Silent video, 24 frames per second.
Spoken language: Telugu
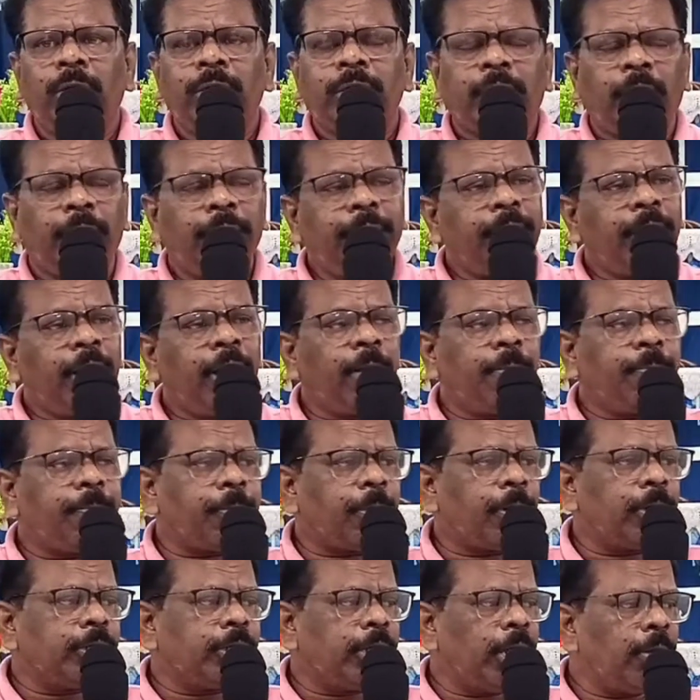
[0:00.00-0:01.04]
తండ్రి
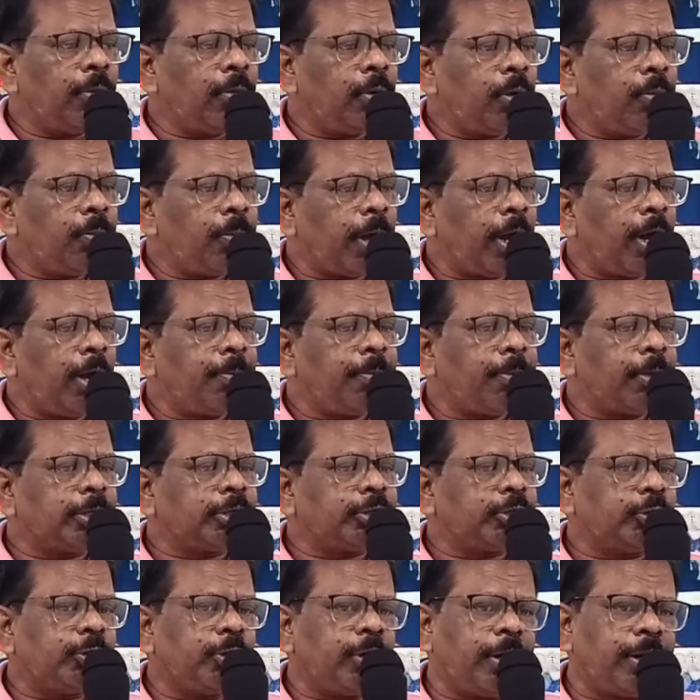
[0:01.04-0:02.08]
దేవుడు
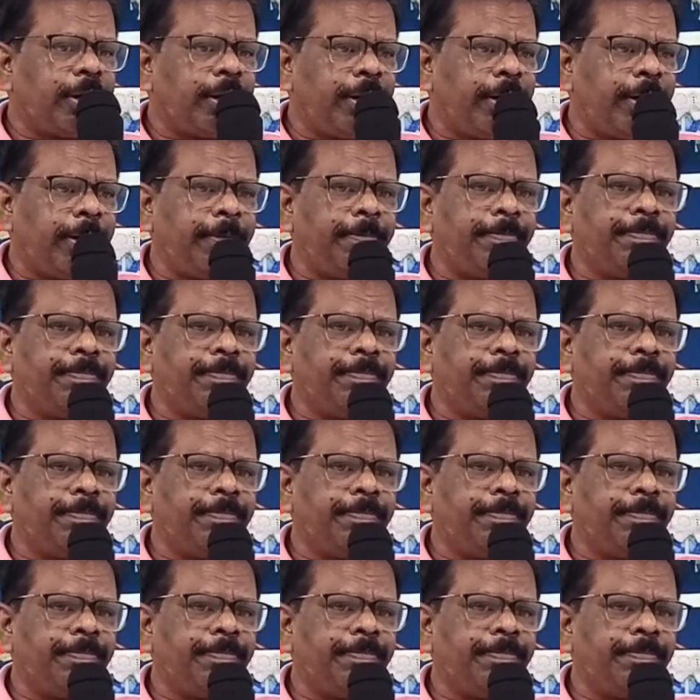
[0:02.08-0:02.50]
బయలుపరుచున్నాడండి